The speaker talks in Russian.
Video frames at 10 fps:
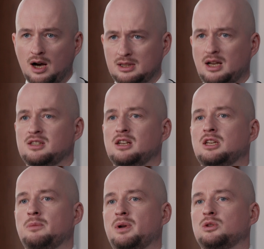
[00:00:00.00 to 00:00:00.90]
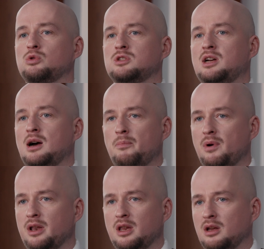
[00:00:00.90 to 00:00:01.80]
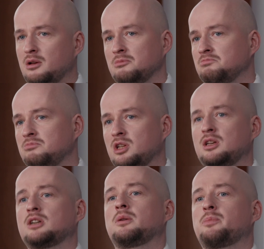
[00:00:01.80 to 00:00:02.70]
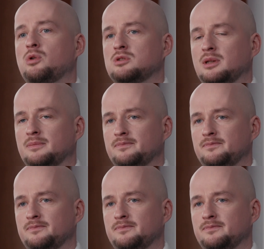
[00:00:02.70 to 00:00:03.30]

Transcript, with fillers: Отказаться от продукции компании не так-то просто.